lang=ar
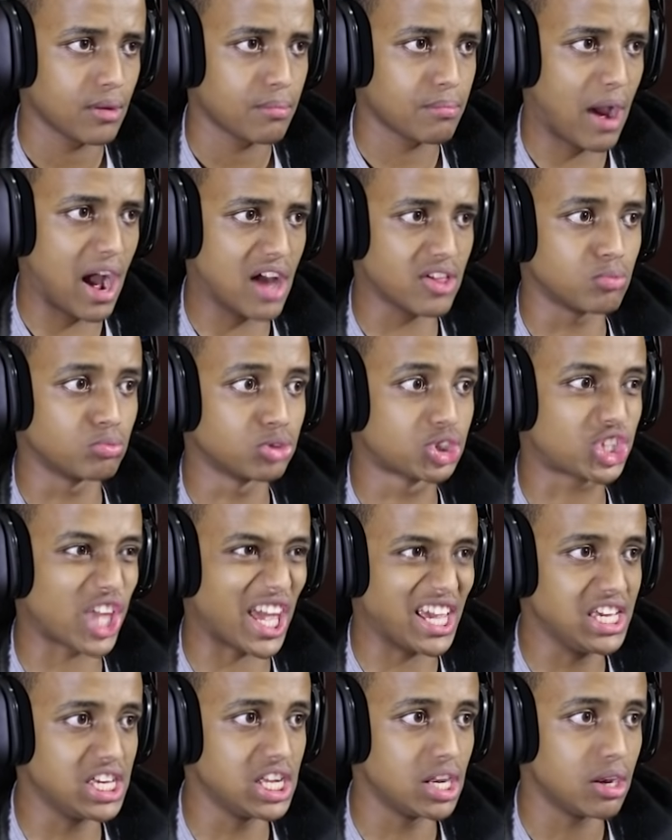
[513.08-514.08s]
مع هذا
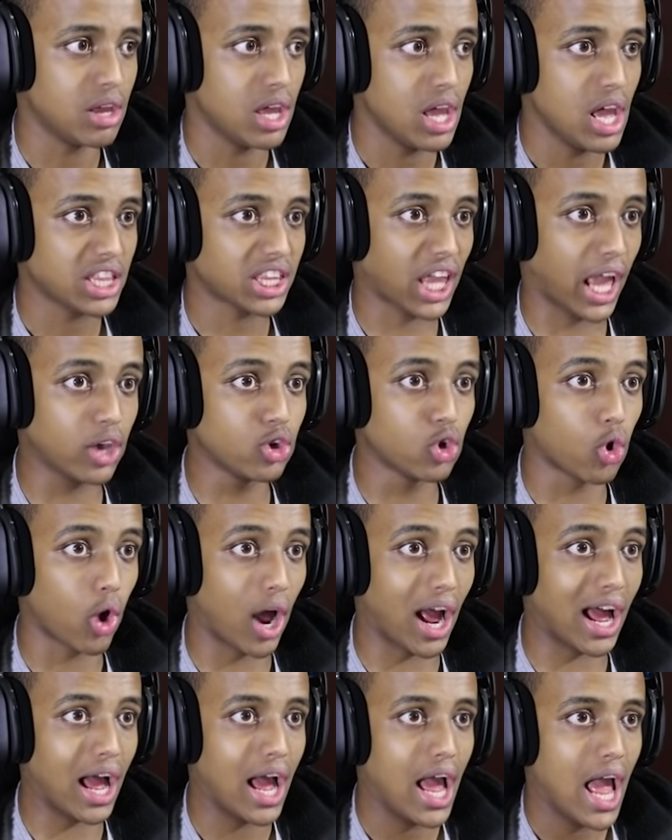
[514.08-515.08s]
مستحيل تخيلوا
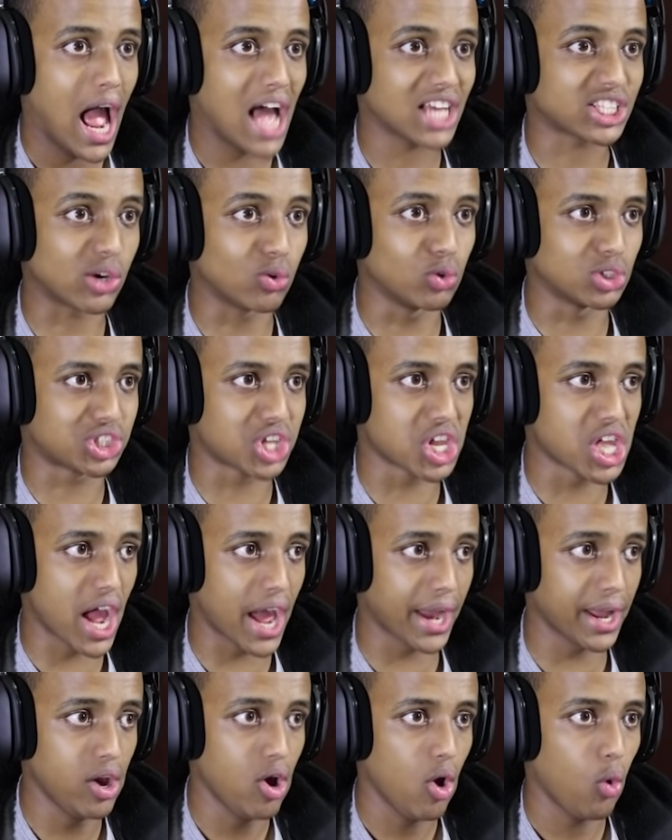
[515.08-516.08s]
اسوي
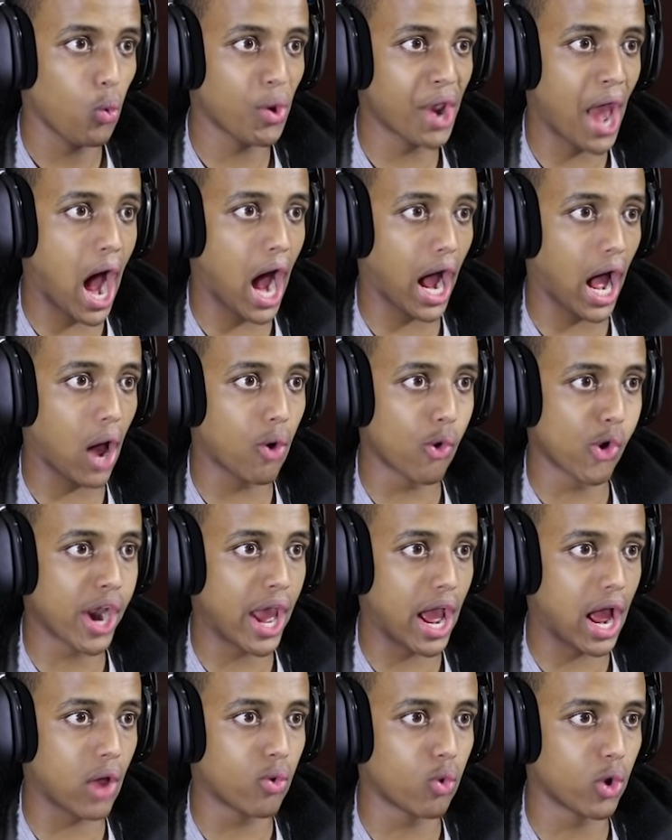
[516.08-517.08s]
السياره وانا
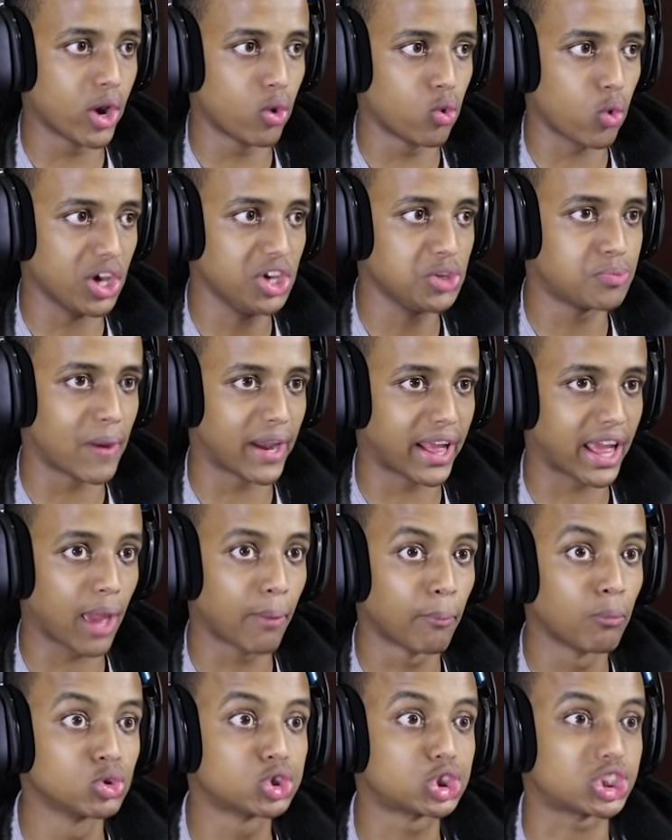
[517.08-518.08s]
وانا وانا الوحيد
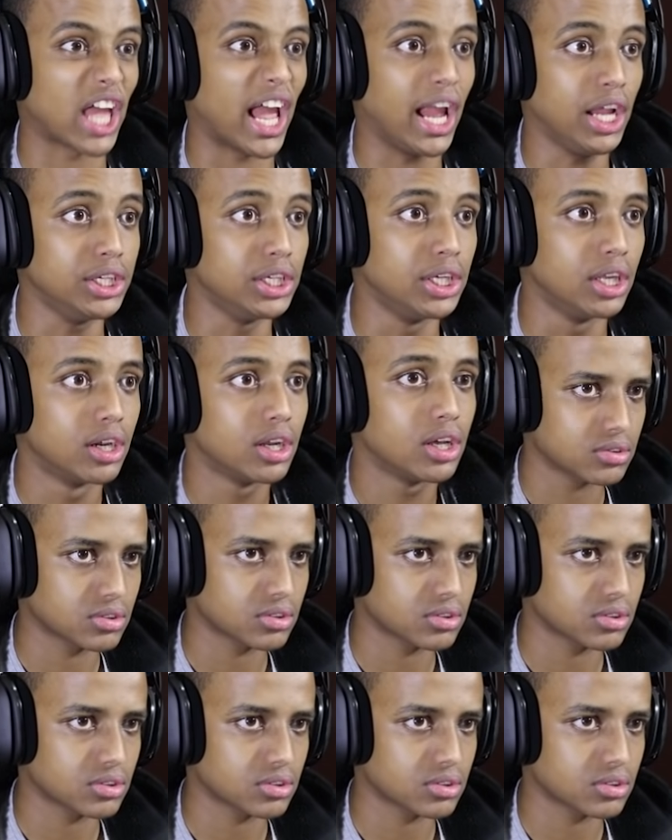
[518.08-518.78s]
بالجيم مستحيل